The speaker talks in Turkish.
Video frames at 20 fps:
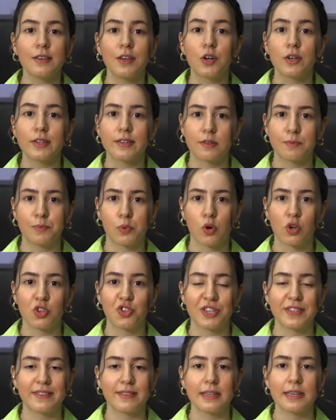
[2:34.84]
Yacht
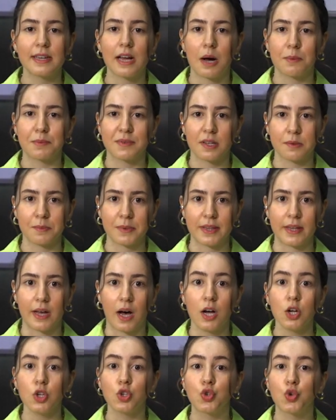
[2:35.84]
projesi
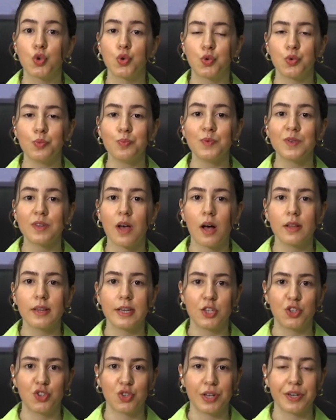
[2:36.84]
kapsamında çözüm
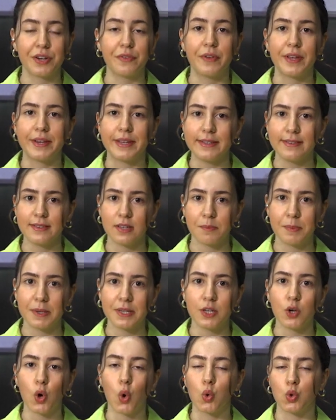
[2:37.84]
sağlayıcıları veri
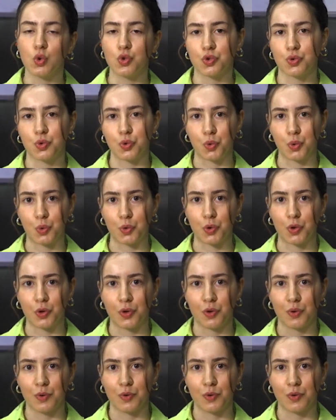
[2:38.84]
tabanı oluşturuldu.